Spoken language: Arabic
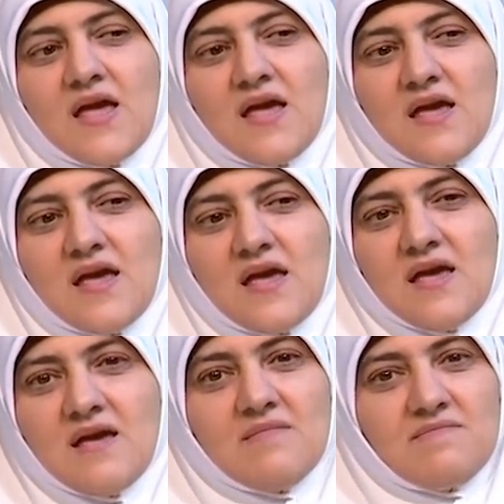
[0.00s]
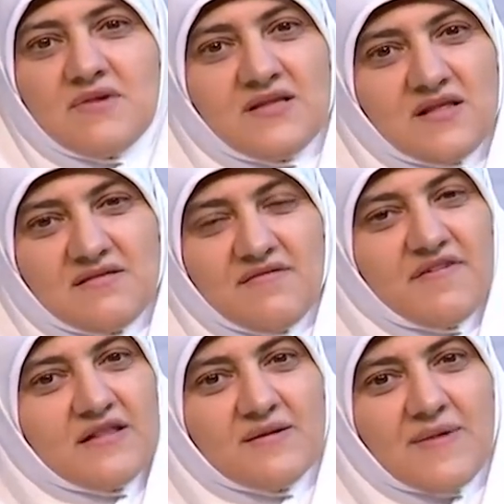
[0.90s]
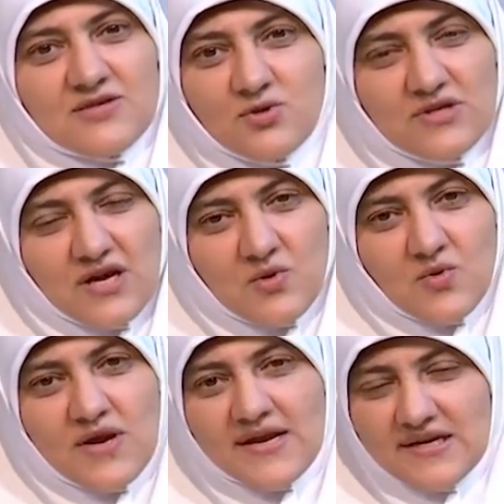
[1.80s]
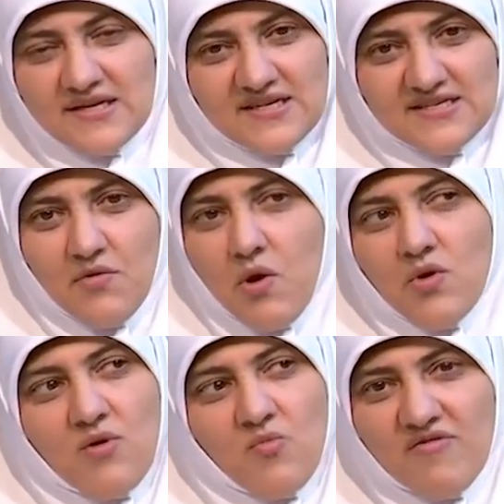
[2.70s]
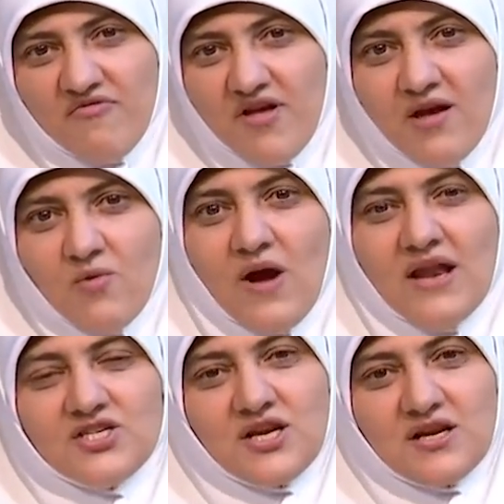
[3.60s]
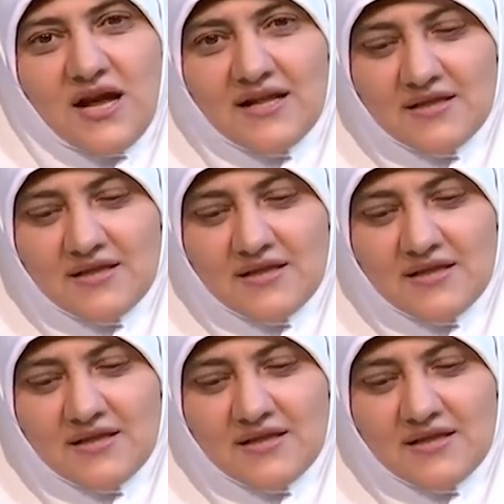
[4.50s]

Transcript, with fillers: إيه انت اتفقت مع زوجتك الاولى انك تتزوج وهي موافقه وعلشان